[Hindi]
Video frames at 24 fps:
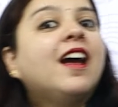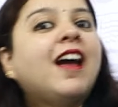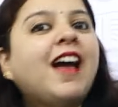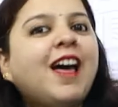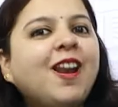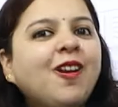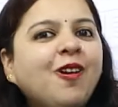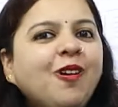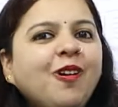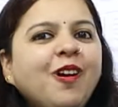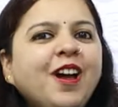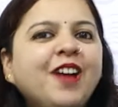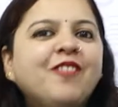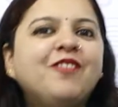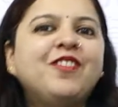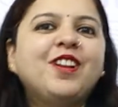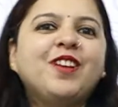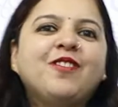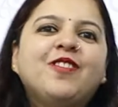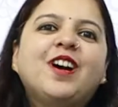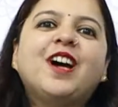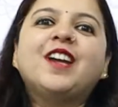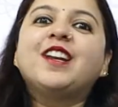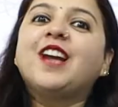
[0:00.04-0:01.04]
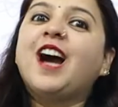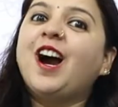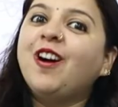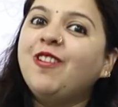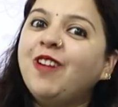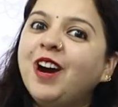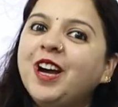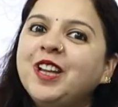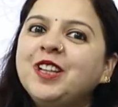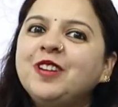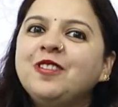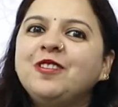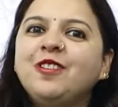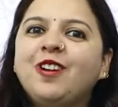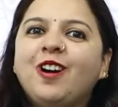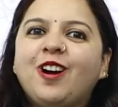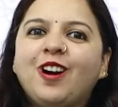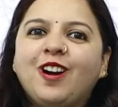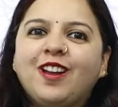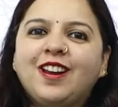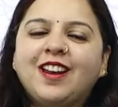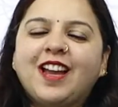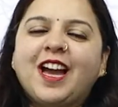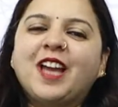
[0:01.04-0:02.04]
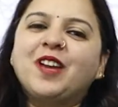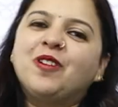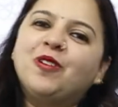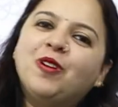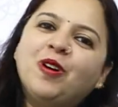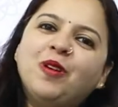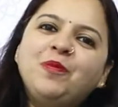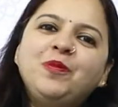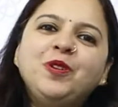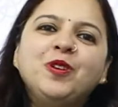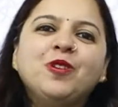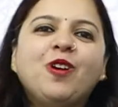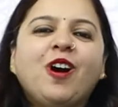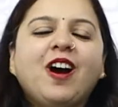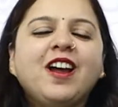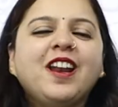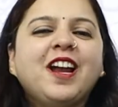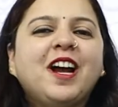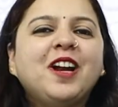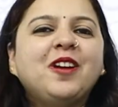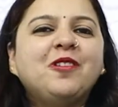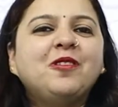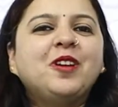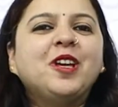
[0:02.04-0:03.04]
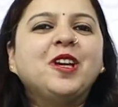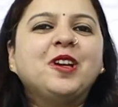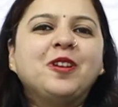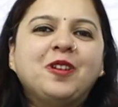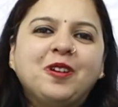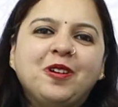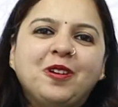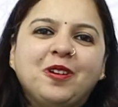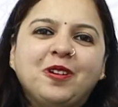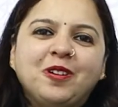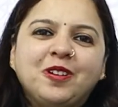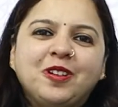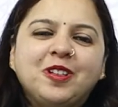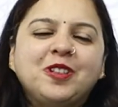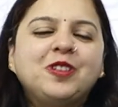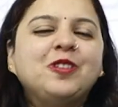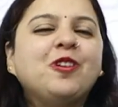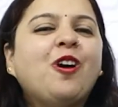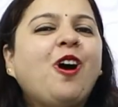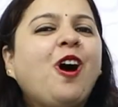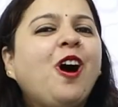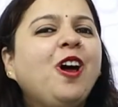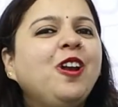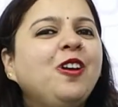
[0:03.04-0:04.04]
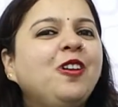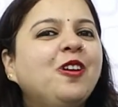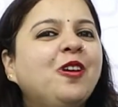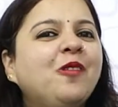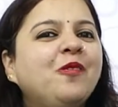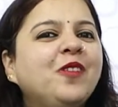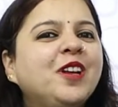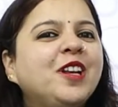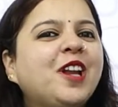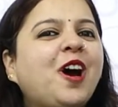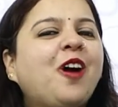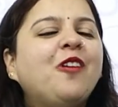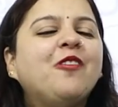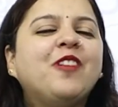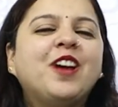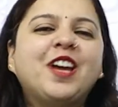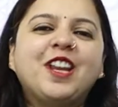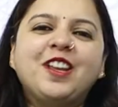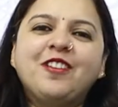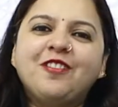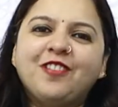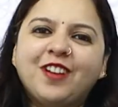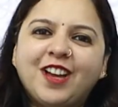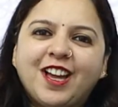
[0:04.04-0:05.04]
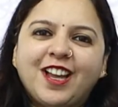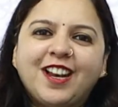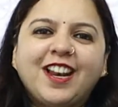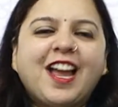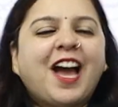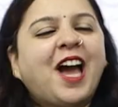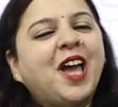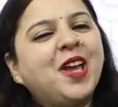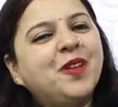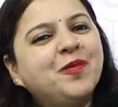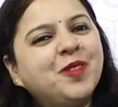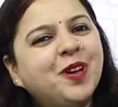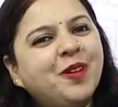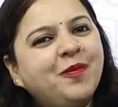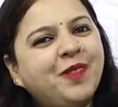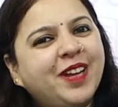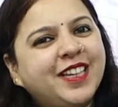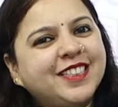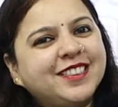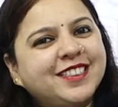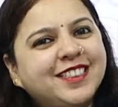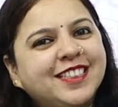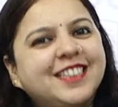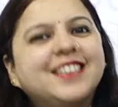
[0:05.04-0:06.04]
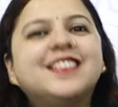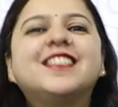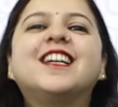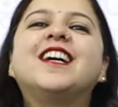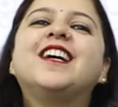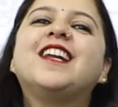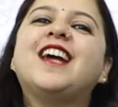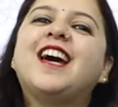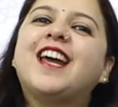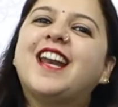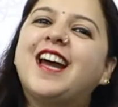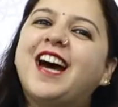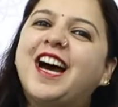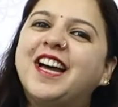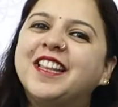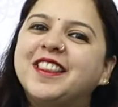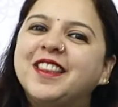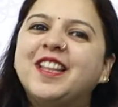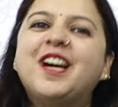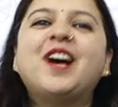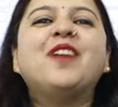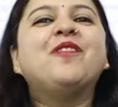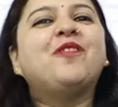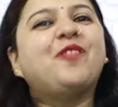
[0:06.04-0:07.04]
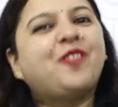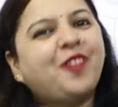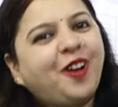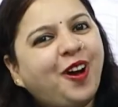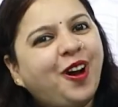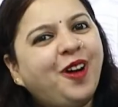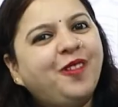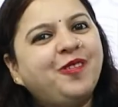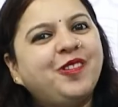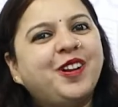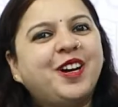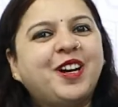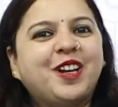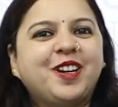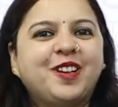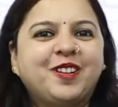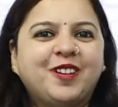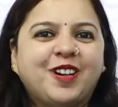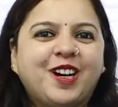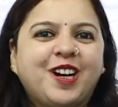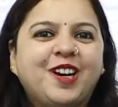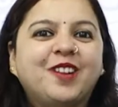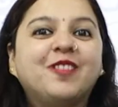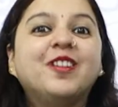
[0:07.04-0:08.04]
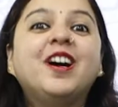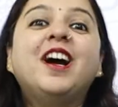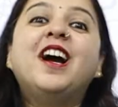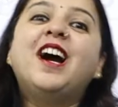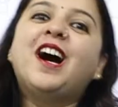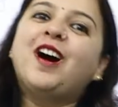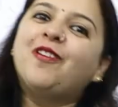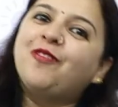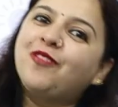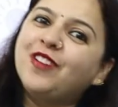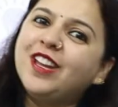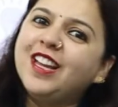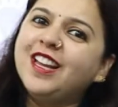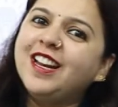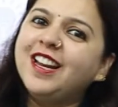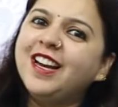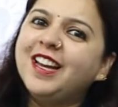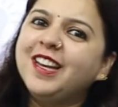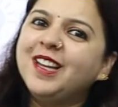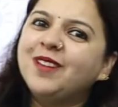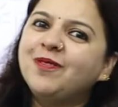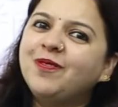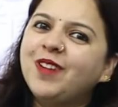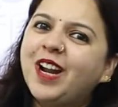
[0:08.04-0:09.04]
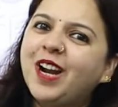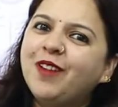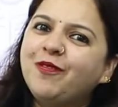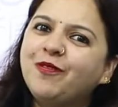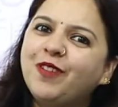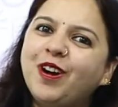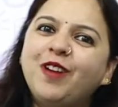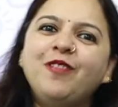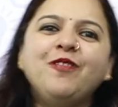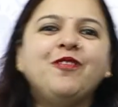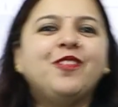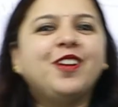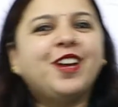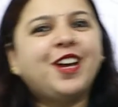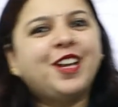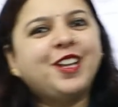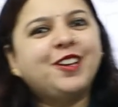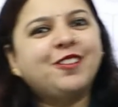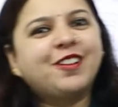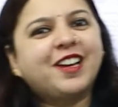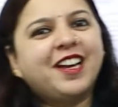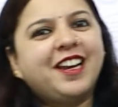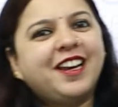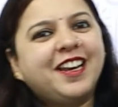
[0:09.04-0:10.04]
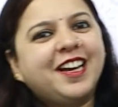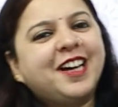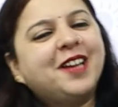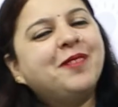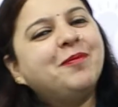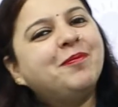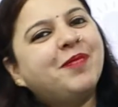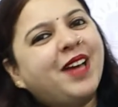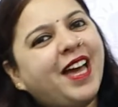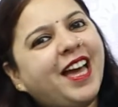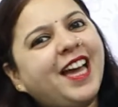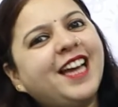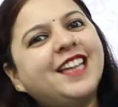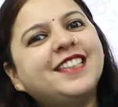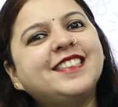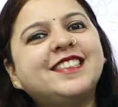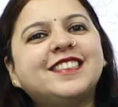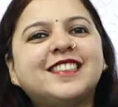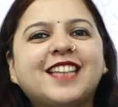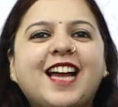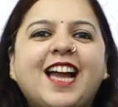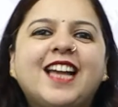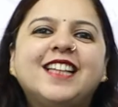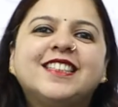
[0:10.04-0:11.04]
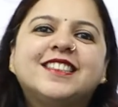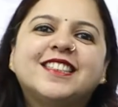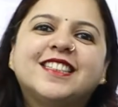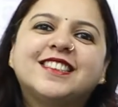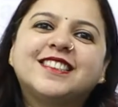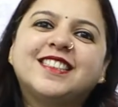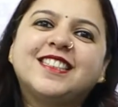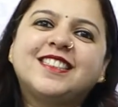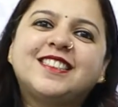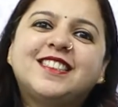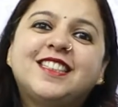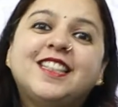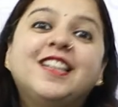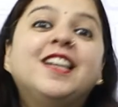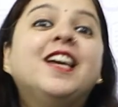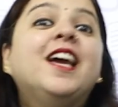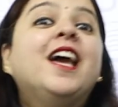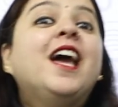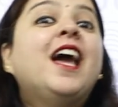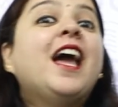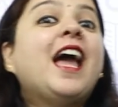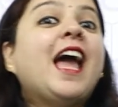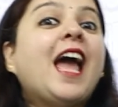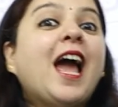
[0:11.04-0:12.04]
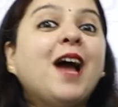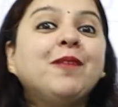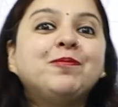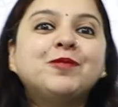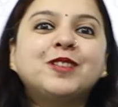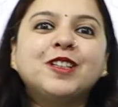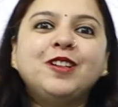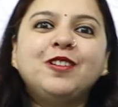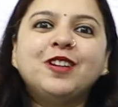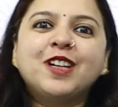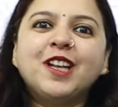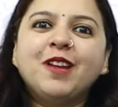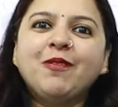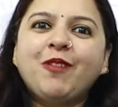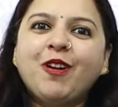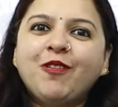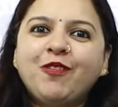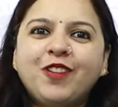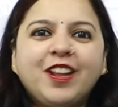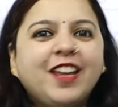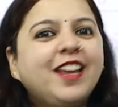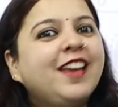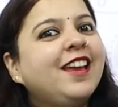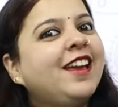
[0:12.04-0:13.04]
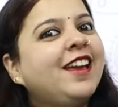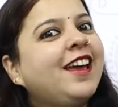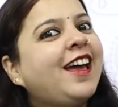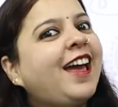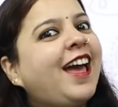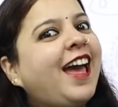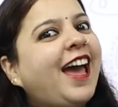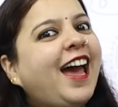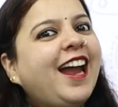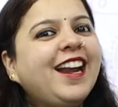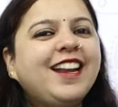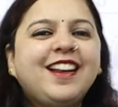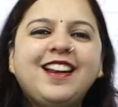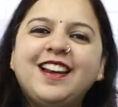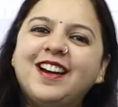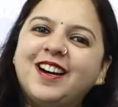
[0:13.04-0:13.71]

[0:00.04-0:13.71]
Hello everyone, how are you all? I hope you all are doing good. You all know me now very well. I am your maths teacher Aradhna from LearnOhub, a free learning platform where you can learn maths, science, SST absolutely for free at